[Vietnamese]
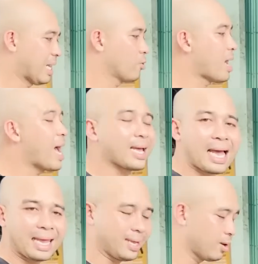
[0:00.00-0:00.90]
đô đai
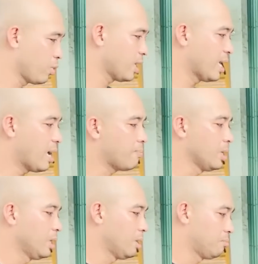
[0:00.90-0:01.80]
ngày nguyên đêm
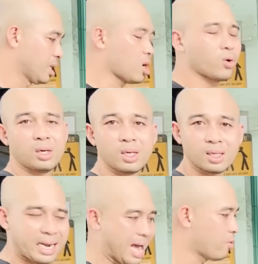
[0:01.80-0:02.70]
mình coi thử như
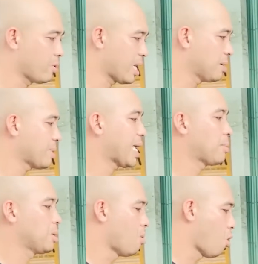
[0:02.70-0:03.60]
thế nào ngày hôm nay ngày
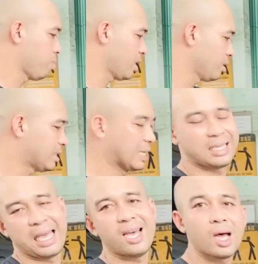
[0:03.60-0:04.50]
11 mình rửa sạch
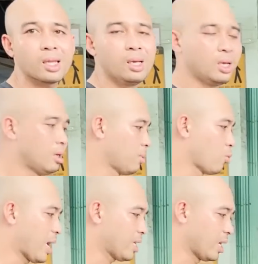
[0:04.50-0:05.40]
sẽ hết
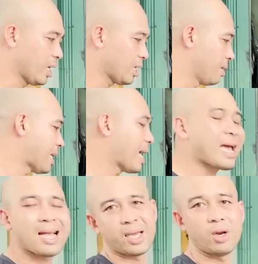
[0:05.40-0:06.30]
mình hoàn thiện mình thấy
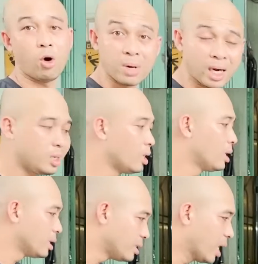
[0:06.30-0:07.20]
gan tê đủ ổn định
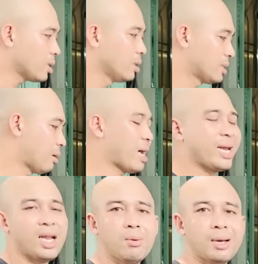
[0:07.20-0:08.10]
nhưng sau
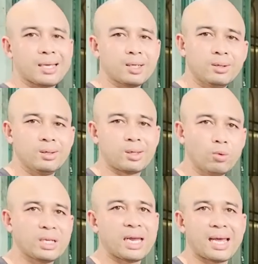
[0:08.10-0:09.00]
này nếu mà cái người
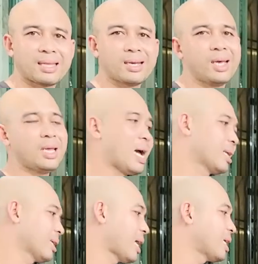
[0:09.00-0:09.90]
chủ xe này người ta đi à
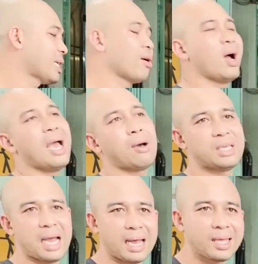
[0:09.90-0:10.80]
người ta thấy xe quá hao
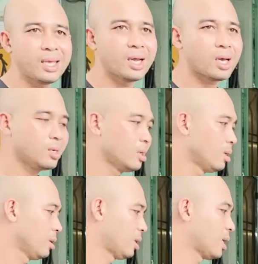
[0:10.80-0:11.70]
xăng hay gì đó
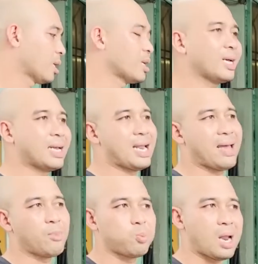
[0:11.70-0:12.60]
thì có thể canh
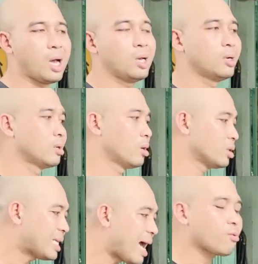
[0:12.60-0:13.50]
lại một lần
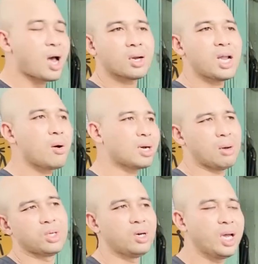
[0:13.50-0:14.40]
rồi sau đó nếu mà
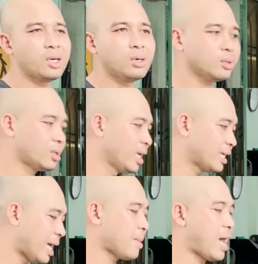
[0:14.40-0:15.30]
không vừa ý nữa thì
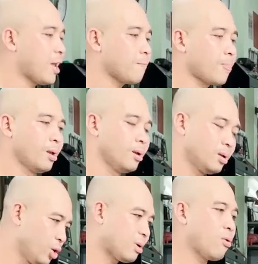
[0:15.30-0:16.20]
các bạn
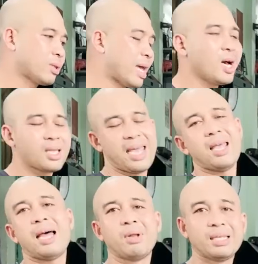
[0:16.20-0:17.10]
yêu cầu tay ơi thay
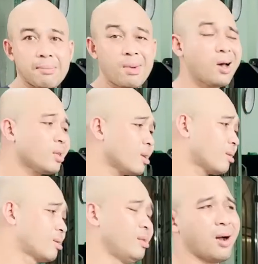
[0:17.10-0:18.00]
cho anh mình xăng mới chứ
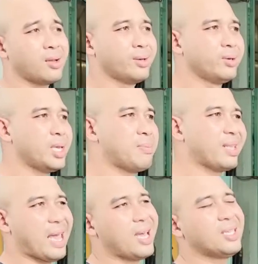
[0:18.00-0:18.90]
đừng có chưa gì mà
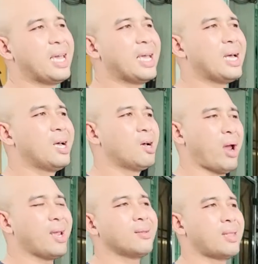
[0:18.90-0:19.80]
chạy cái xe à,
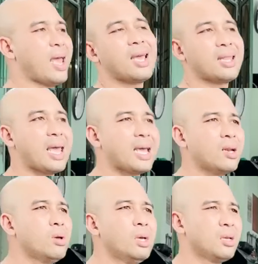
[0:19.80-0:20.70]
khoảng tháng hai tháng cái
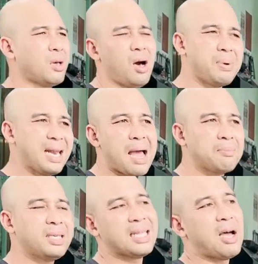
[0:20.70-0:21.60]
nó trò mày
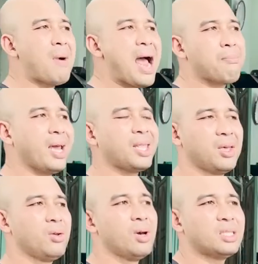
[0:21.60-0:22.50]
làm xe tao ba mấy
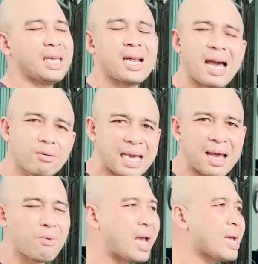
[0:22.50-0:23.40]
triệu vợ xe nó hao
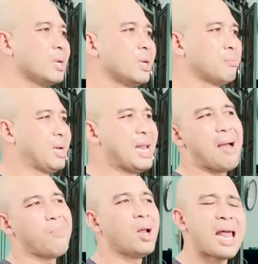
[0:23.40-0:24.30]
xăng quá mày
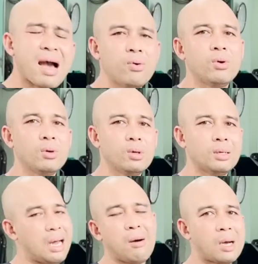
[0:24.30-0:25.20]
làm ho lao
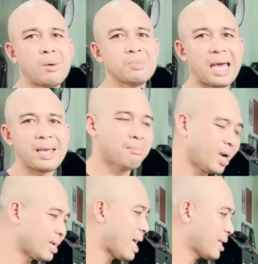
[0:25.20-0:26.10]
à, không không vậy
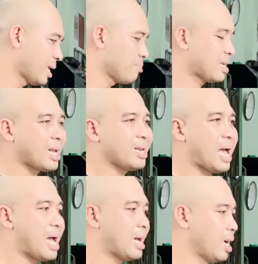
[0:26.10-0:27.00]
mình đang tìm cách
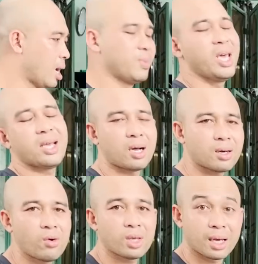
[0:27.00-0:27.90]
là hợp lý cân
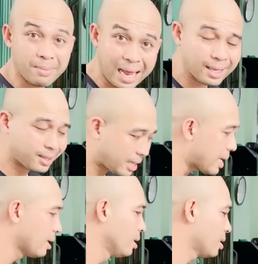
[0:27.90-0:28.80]
đối cho các bạn
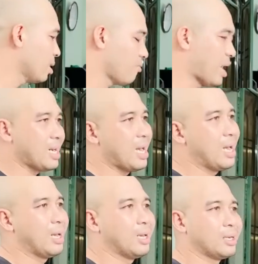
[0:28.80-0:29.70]
nha chứ không phải
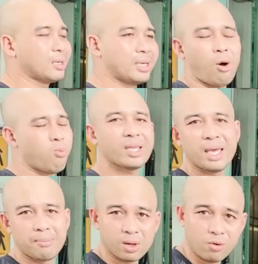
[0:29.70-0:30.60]
là đụng cái
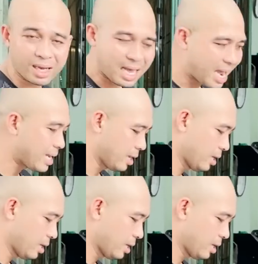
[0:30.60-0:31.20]
gì mình cũng phải thay